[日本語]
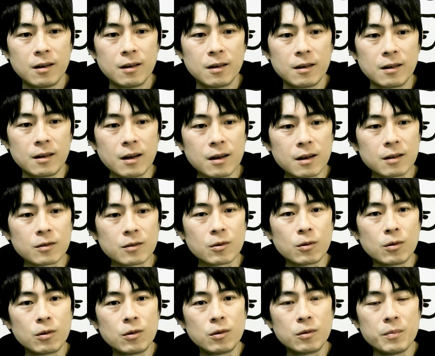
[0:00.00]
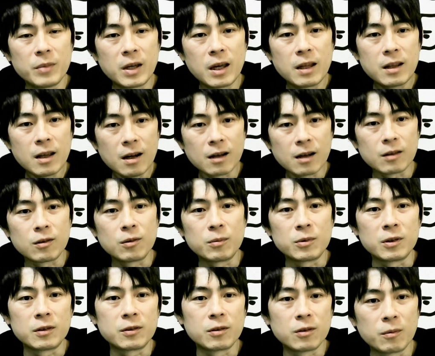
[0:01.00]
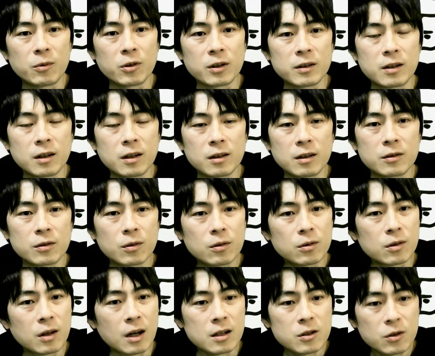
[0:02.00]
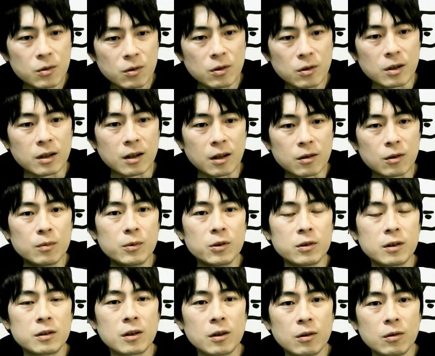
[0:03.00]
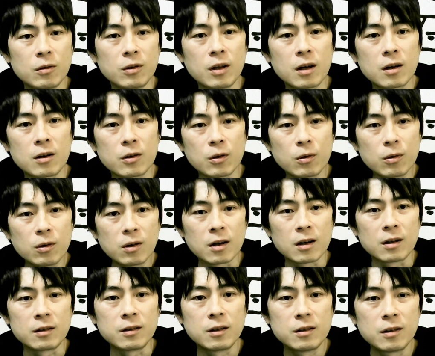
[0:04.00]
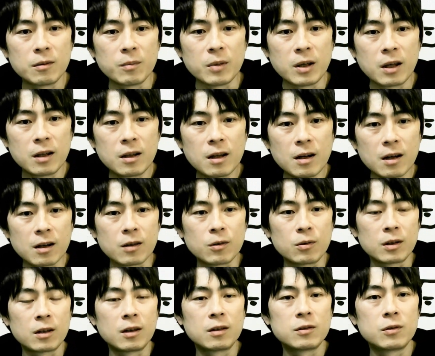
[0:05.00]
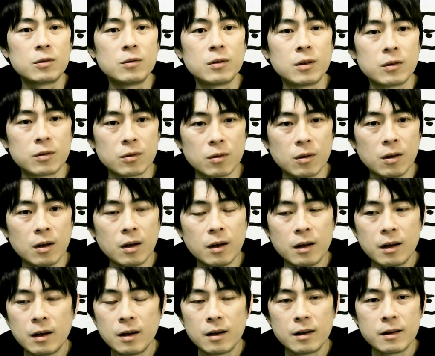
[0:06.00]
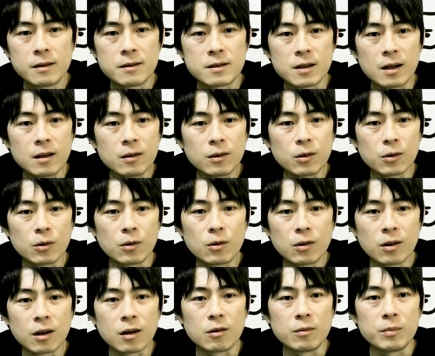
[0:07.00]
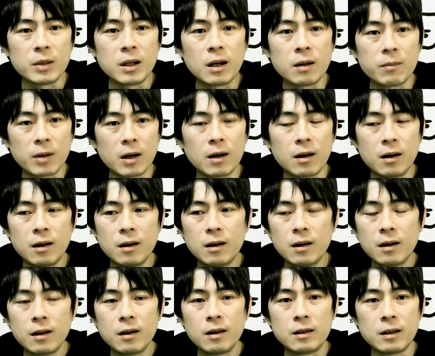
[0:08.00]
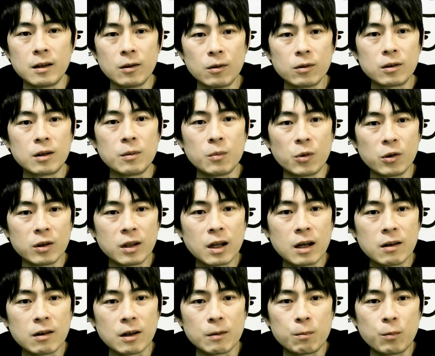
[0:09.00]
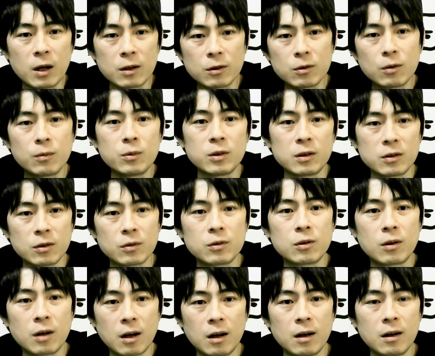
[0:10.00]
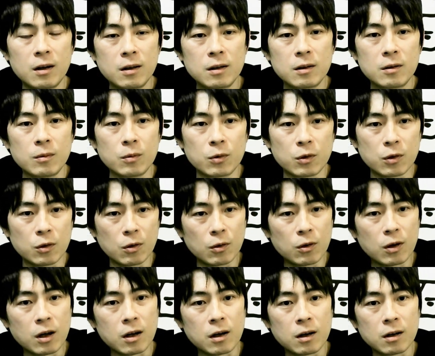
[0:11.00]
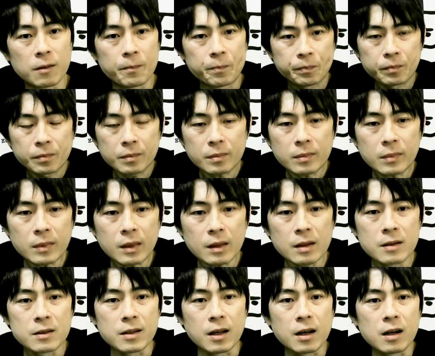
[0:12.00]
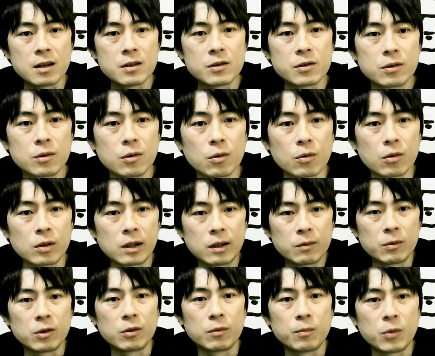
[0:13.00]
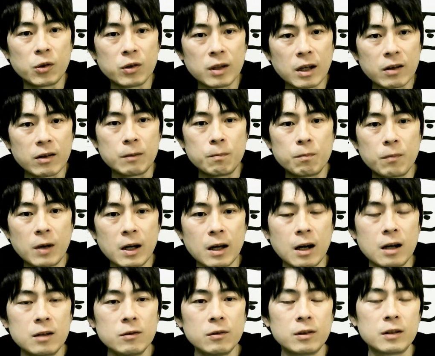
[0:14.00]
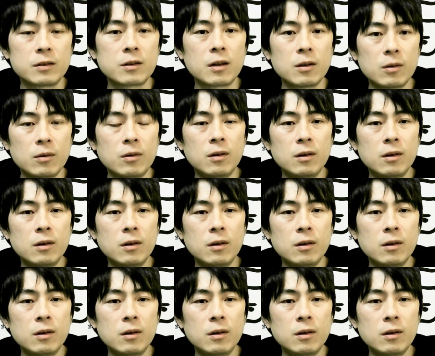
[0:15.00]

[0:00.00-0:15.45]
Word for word: なんかこう、見えてないと思うんですよね、茂木さんって。すごく賢いんだと思うんですけど、なんか世の中が全然見えてないような気がするんですよ。ちゃんと世の中を見れば、日本って問題はいっぱいあると思うんですよ、そら。もう世の中、世界中どこにでも問題はいっぱいあるんですけど、